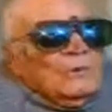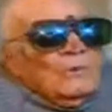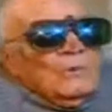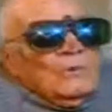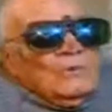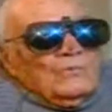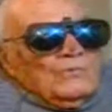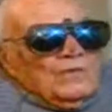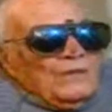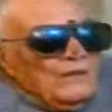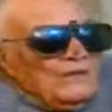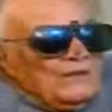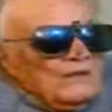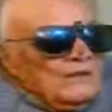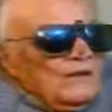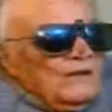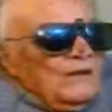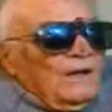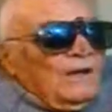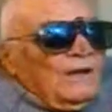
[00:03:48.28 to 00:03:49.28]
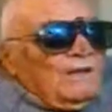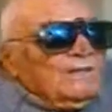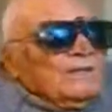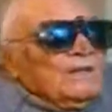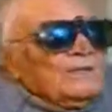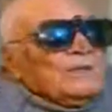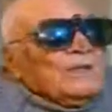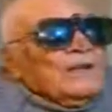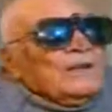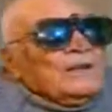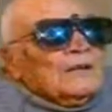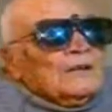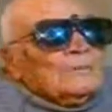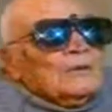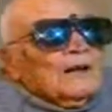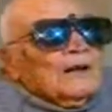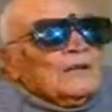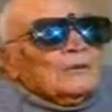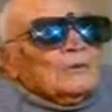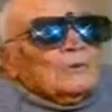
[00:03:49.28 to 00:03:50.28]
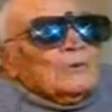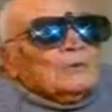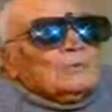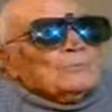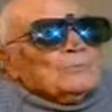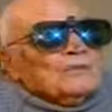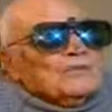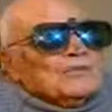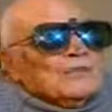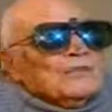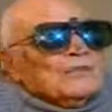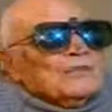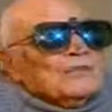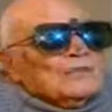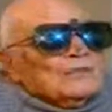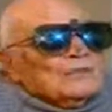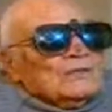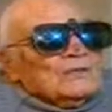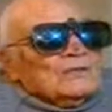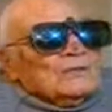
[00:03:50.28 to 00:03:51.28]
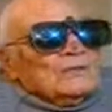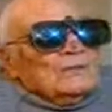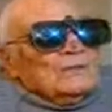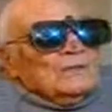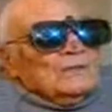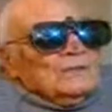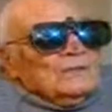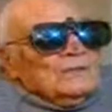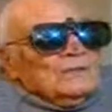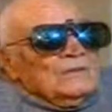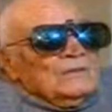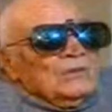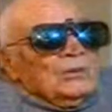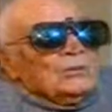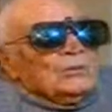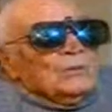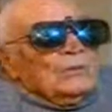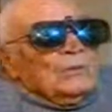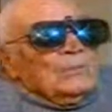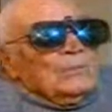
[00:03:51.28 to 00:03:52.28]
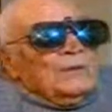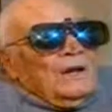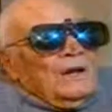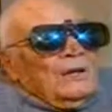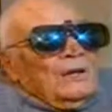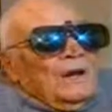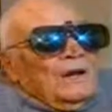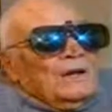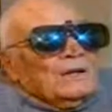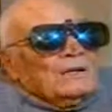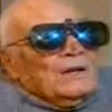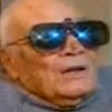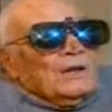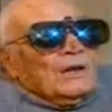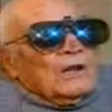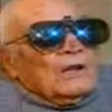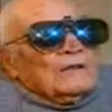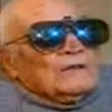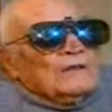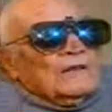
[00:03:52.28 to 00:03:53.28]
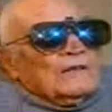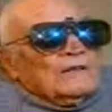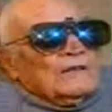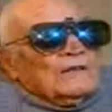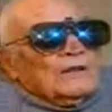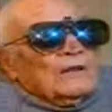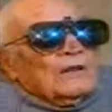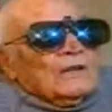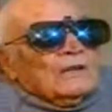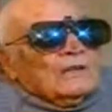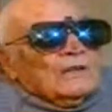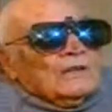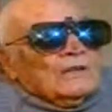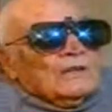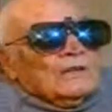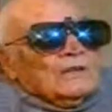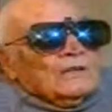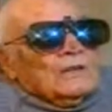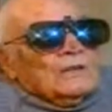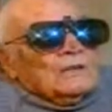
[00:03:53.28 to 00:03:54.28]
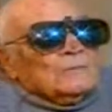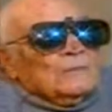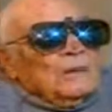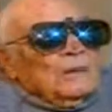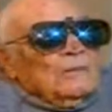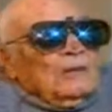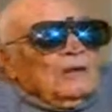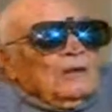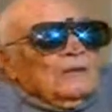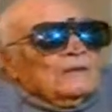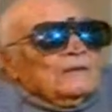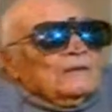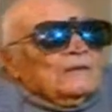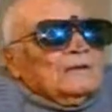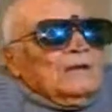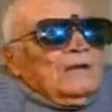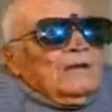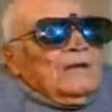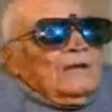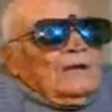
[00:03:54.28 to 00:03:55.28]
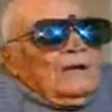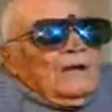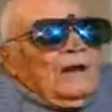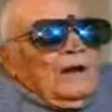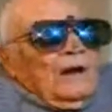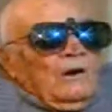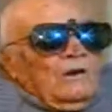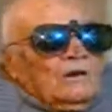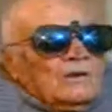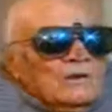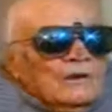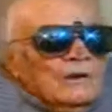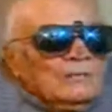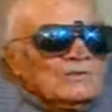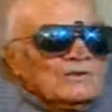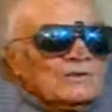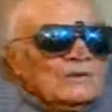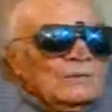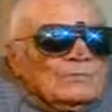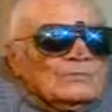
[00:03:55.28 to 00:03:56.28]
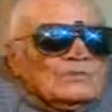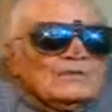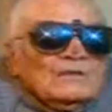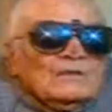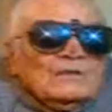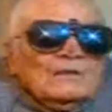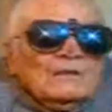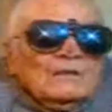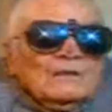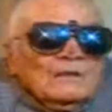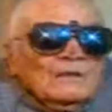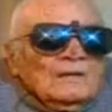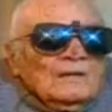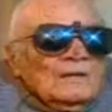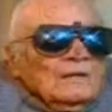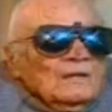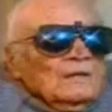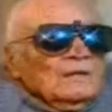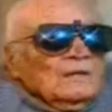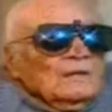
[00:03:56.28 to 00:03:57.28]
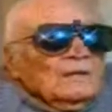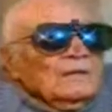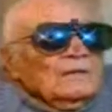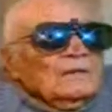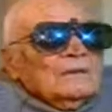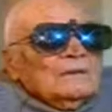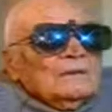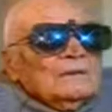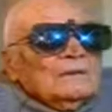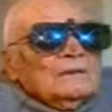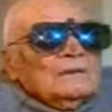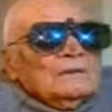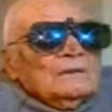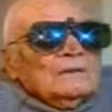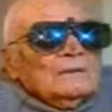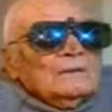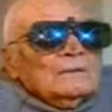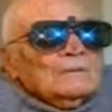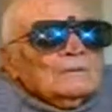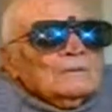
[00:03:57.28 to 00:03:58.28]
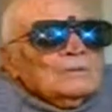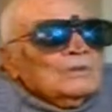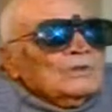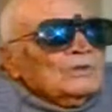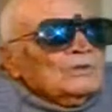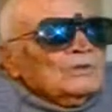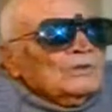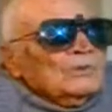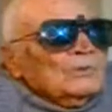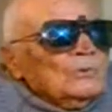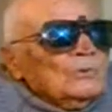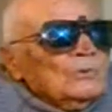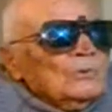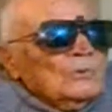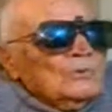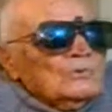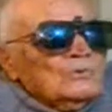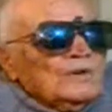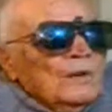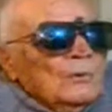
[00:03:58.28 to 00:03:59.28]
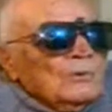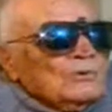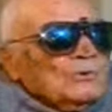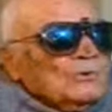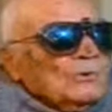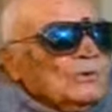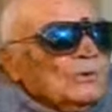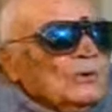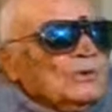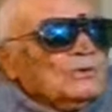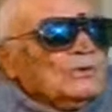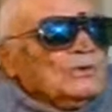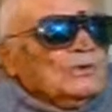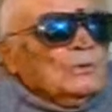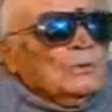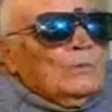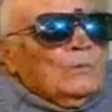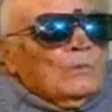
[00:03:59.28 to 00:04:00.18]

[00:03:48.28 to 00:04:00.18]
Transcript: وفي هذا فابتدى بقى القوات بتاعتنا تدخل بقى واحدة ورا الثانيه ورا الثانيه لغاية ما بقى عندنا حوالي 55 آه، جندي وضابط وجندي